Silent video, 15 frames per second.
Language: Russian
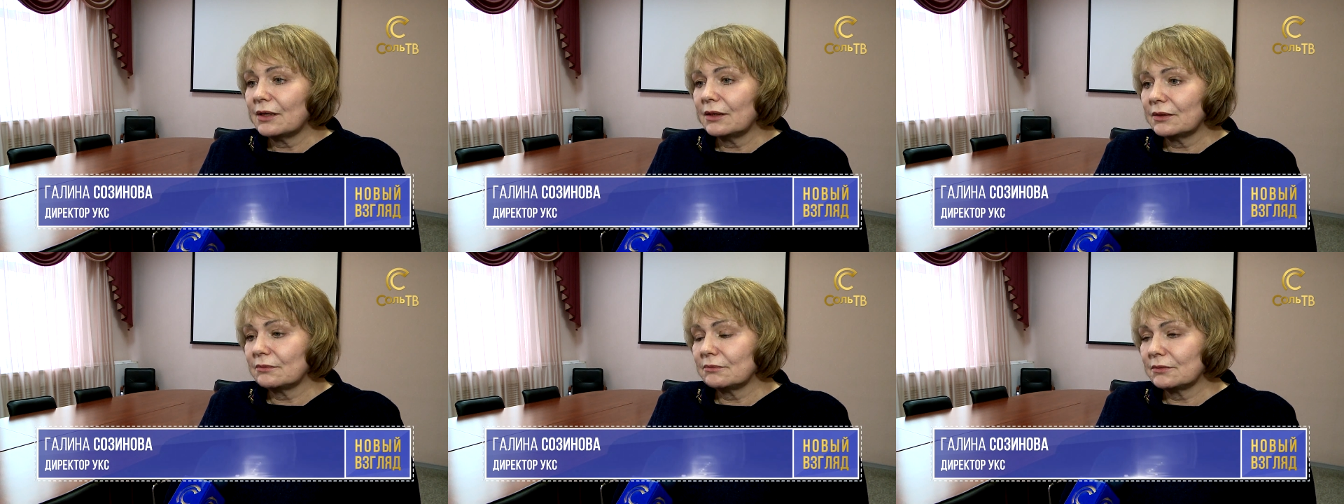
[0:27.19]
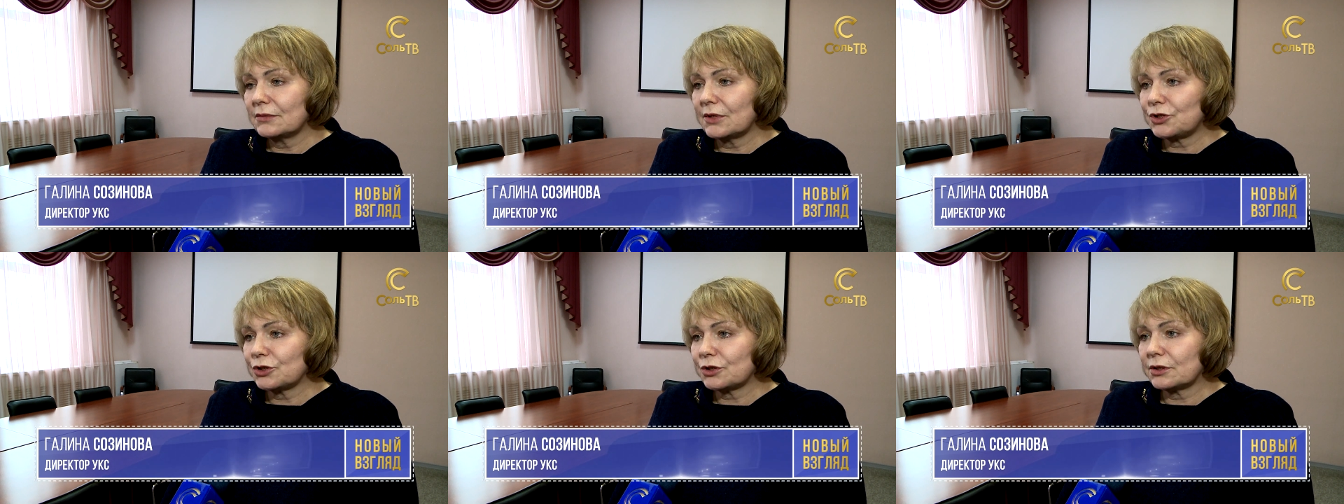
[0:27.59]
Э,
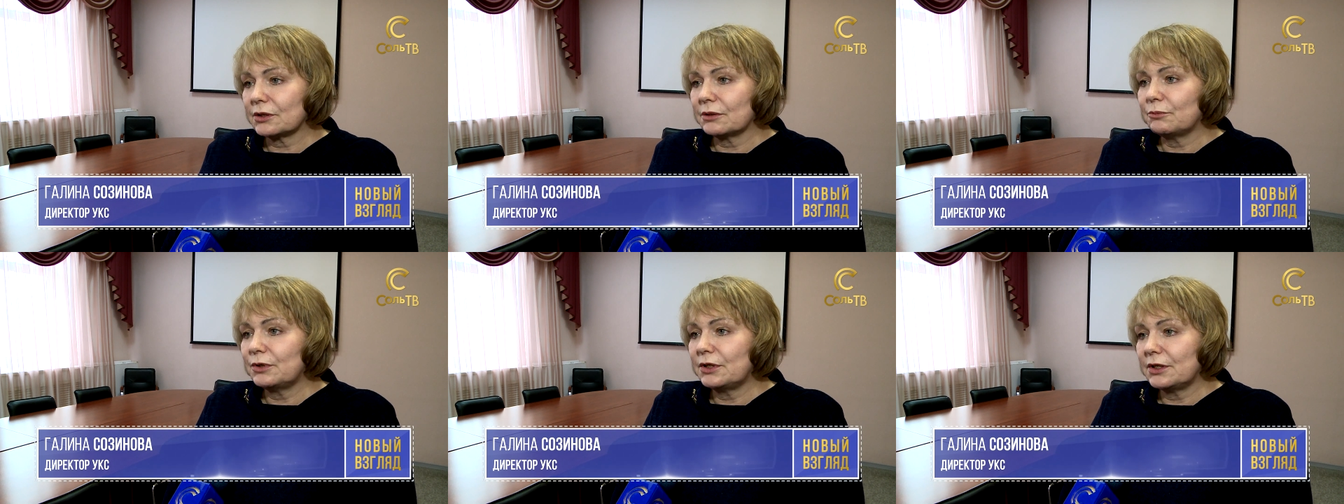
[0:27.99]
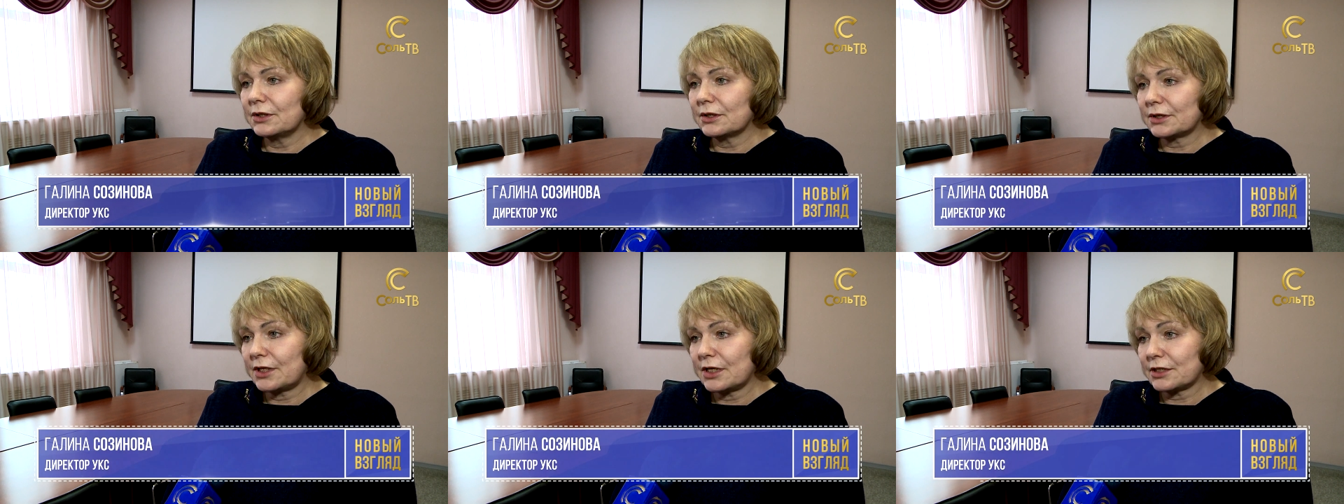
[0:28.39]
значит, э,
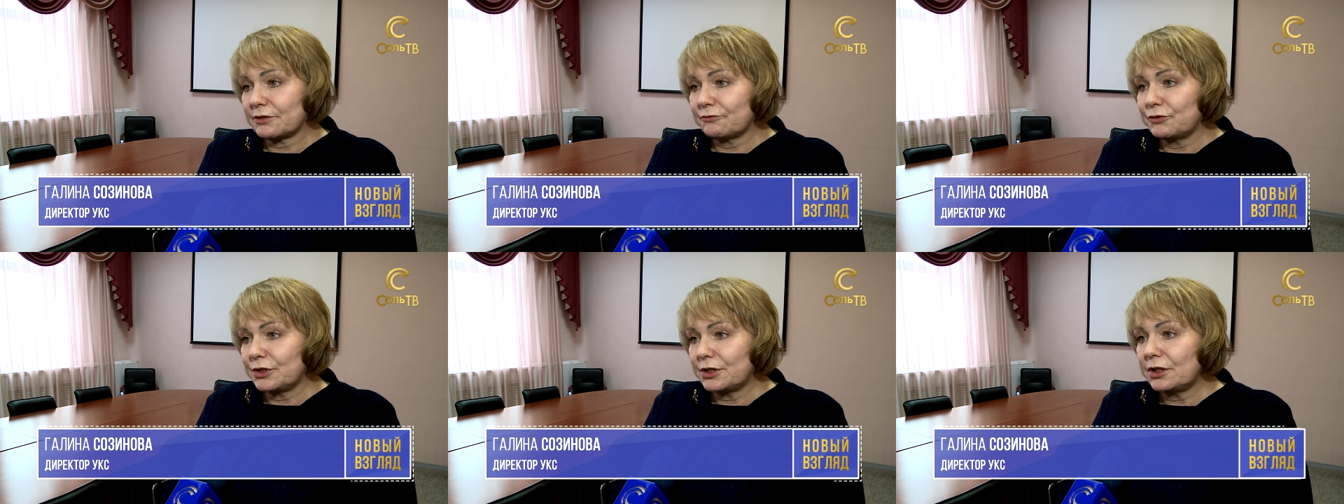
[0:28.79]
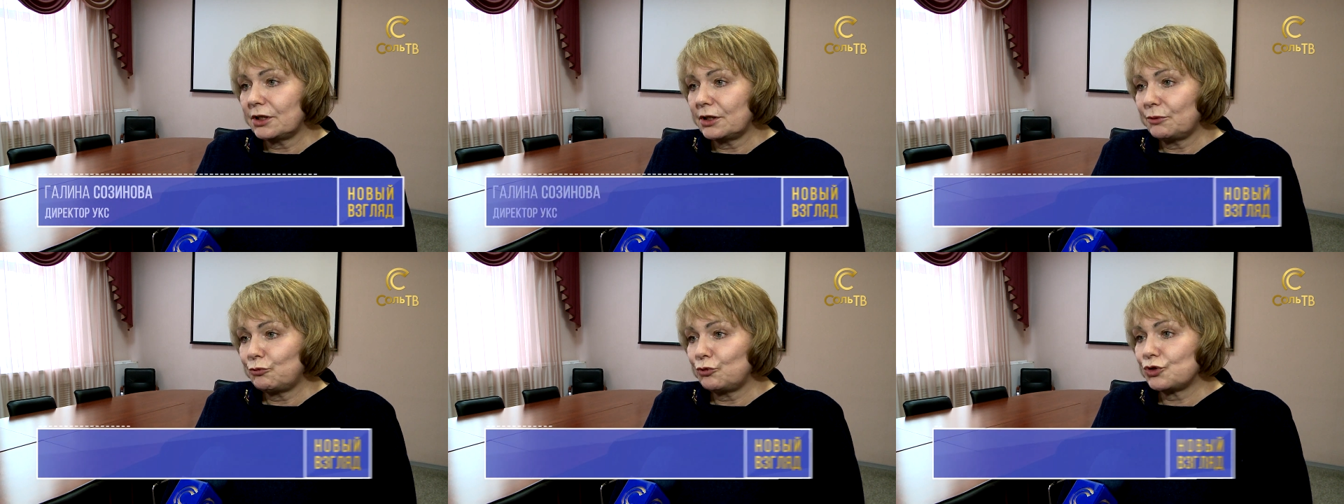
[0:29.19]
были средства
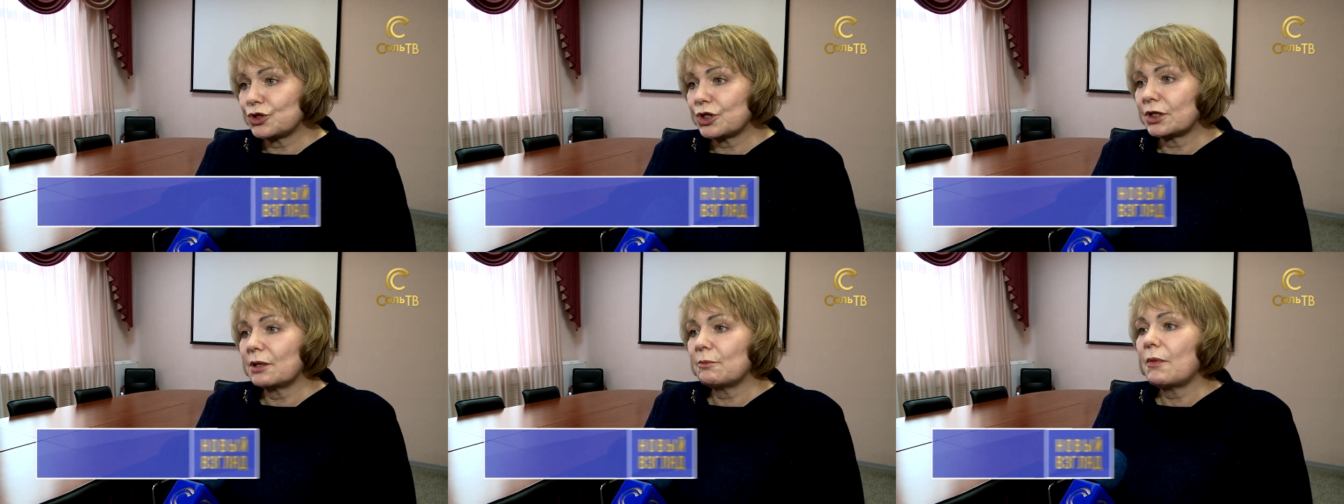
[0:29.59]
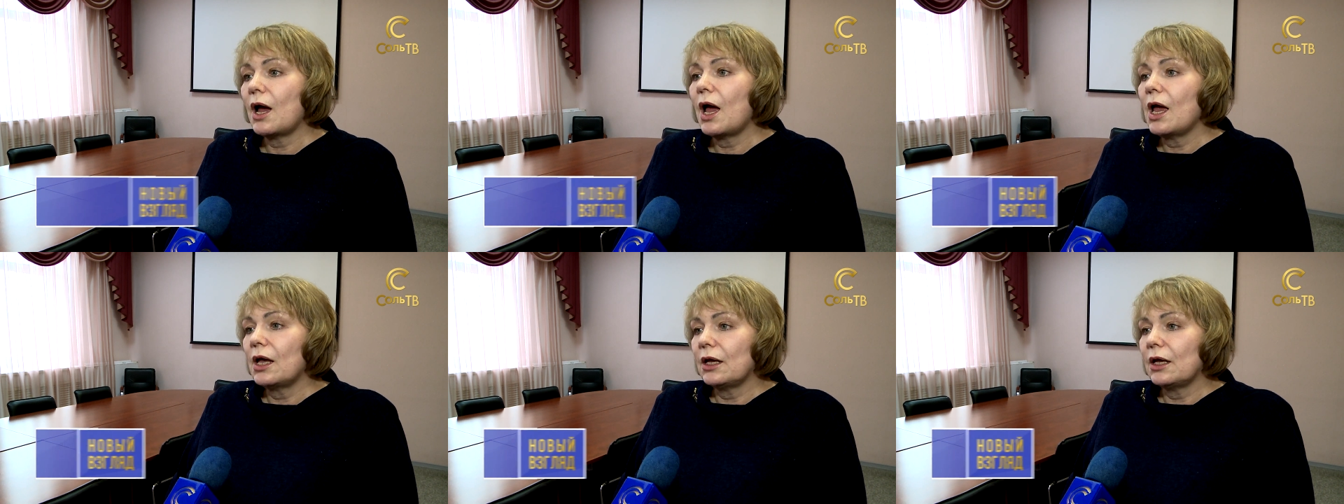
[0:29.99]
выделены бюджетом,